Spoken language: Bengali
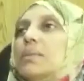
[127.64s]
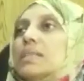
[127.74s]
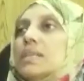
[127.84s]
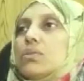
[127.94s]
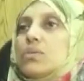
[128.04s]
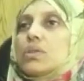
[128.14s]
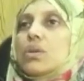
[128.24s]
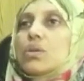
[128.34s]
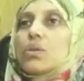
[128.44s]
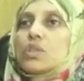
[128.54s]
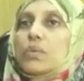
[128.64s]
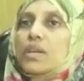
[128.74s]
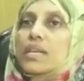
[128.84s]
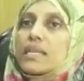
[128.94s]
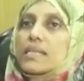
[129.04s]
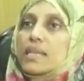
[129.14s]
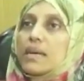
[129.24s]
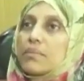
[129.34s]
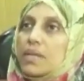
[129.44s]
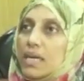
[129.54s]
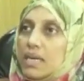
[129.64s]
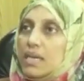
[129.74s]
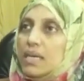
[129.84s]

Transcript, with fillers: আমাদের ঊর্ধ্বতন কর্তৃপক্ষের কাছে আমরা